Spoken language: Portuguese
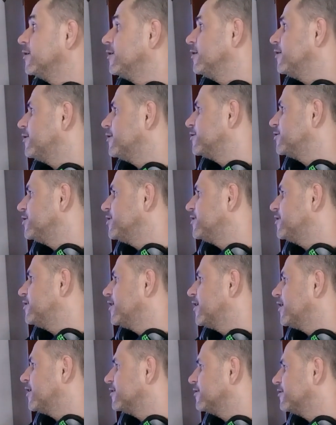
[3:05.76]
Ah,
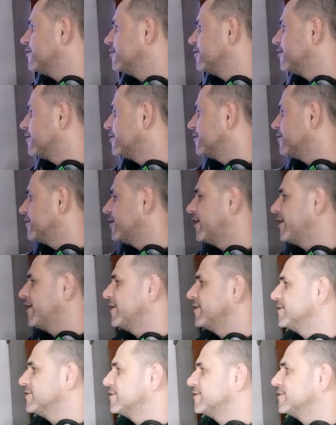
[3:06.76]
GTA San
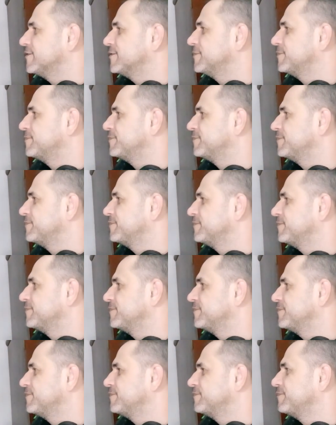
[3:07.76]
Andreas.
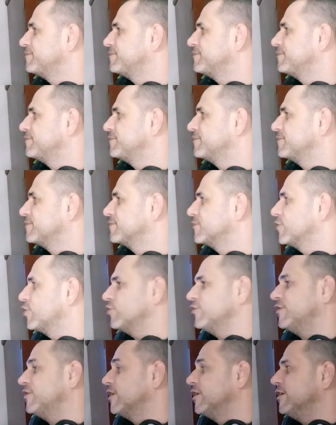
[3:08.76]

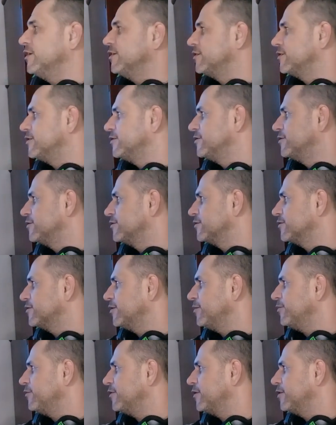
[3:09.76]
Ou San Andreas. Eu
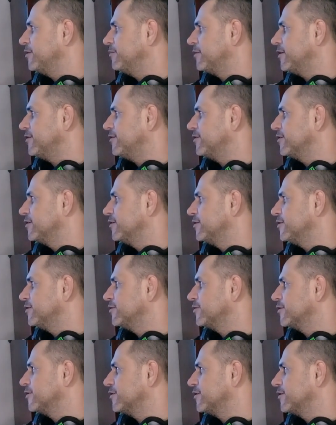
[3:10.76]
sempre falei mais San
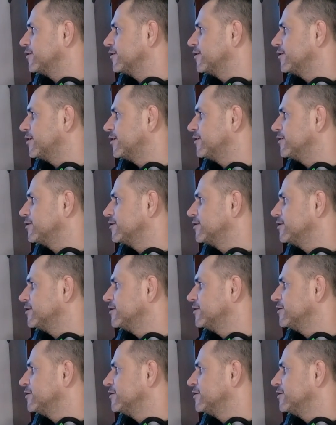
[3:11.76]
Andreas do que San Andreas.